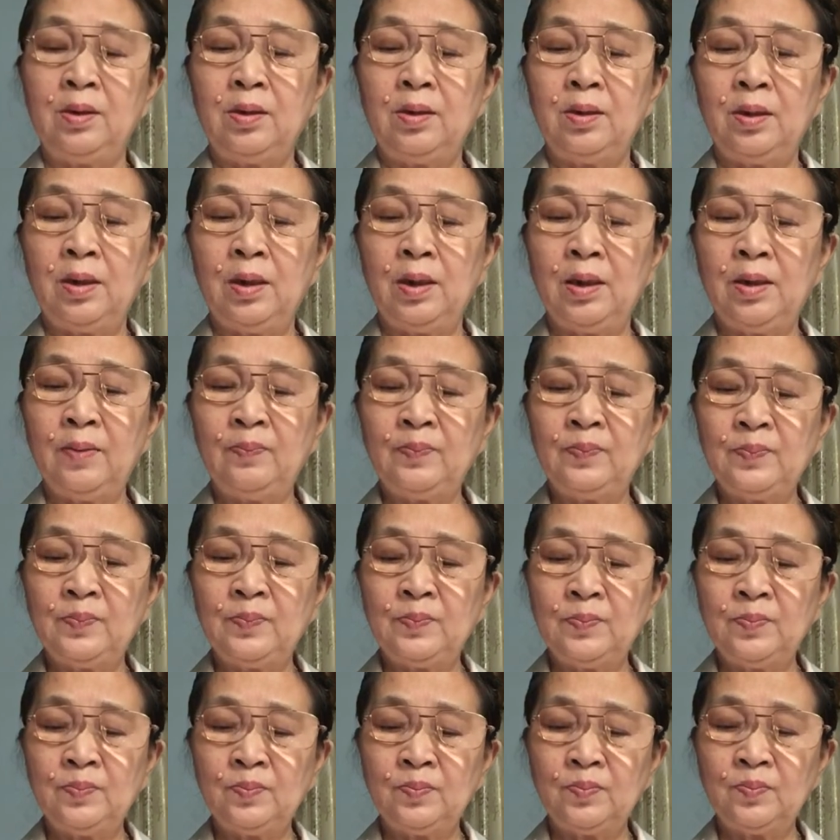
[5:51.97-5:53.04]

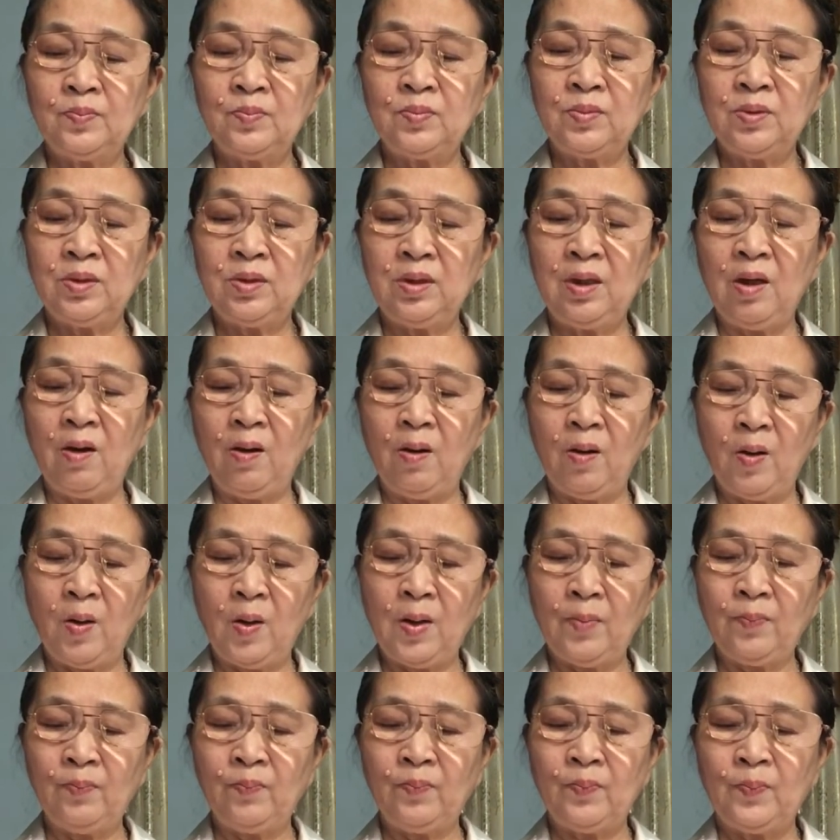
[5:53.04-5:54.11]
um,
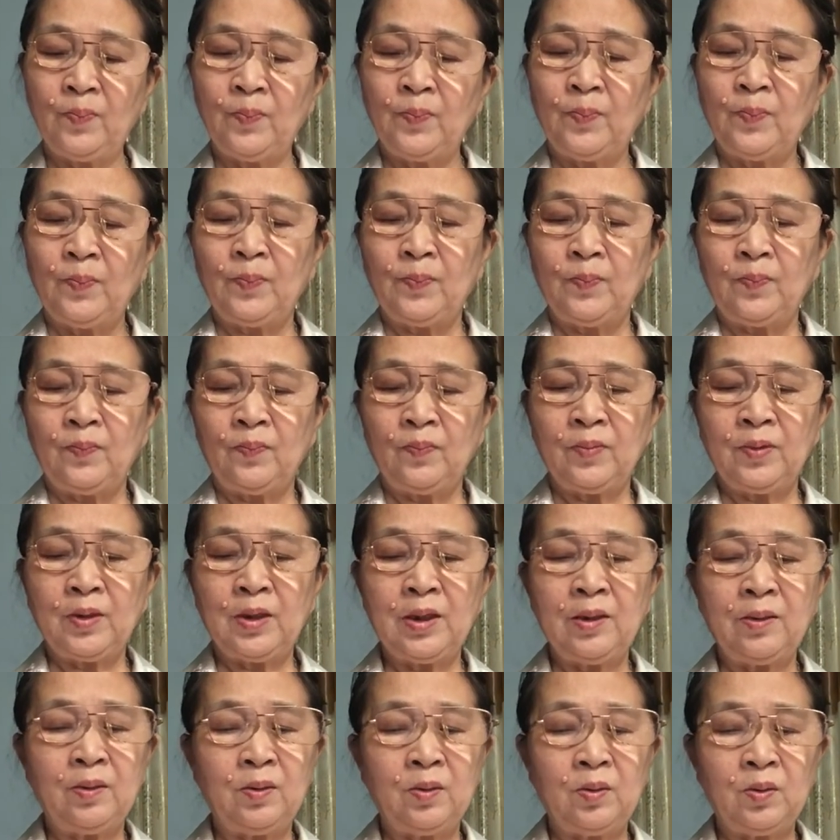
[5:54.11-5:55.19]
cho
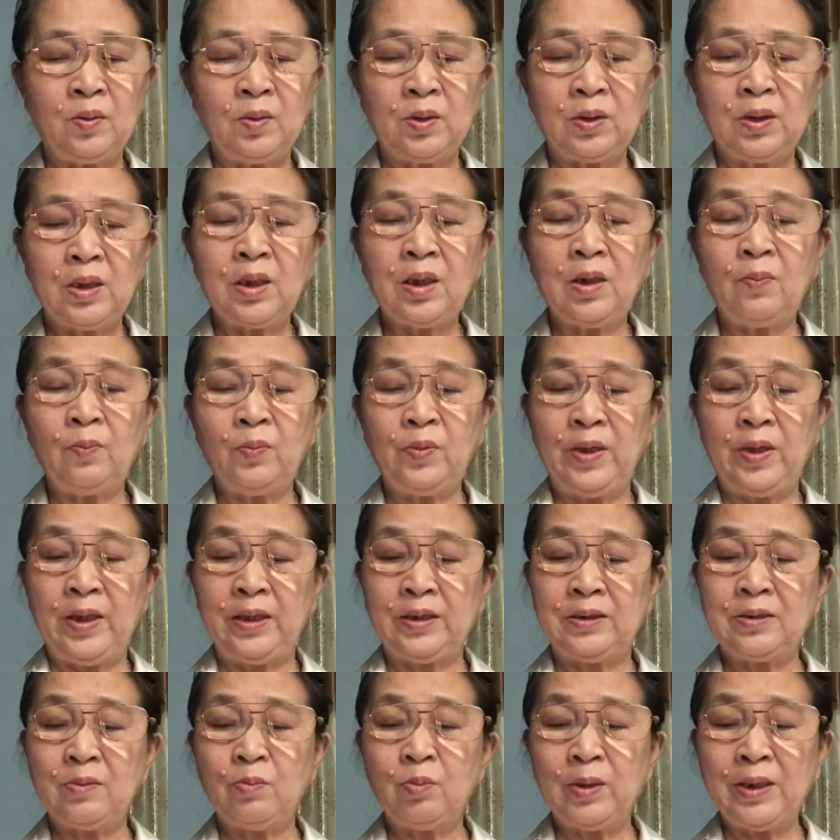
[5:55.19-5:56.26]
cái, cái công việc
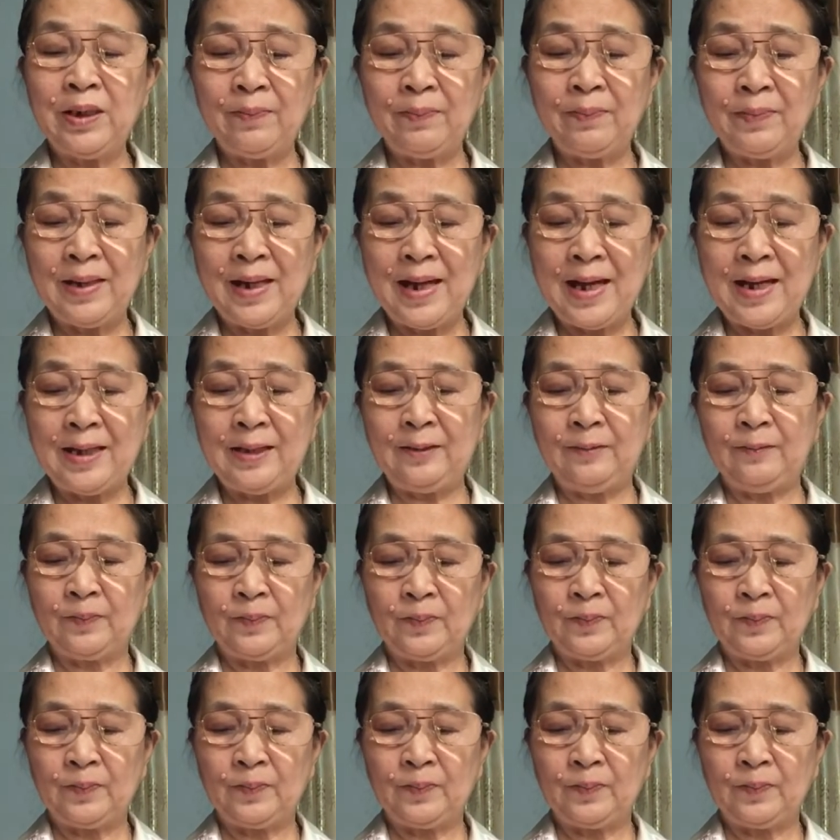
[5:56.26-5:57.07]
trong cái năm nay